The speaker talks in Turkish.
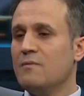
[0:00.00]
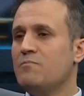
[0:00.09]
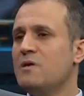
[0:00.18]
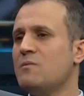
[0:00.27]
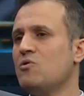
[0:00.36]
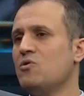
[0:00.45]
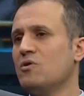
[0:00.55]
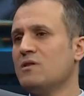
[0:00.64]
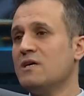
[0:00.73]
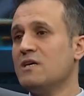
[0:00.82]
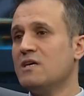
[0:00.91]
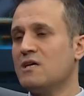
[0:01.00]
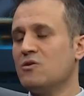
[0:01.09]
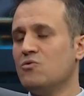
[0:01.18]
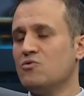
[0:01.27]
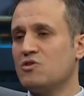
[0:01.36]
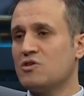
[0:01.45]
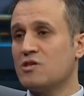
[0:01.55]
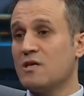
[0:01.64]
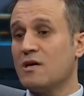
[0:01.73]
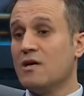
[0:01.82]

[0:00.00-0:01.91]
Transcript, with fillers: 1 milyonda 2 ya da 3 kişide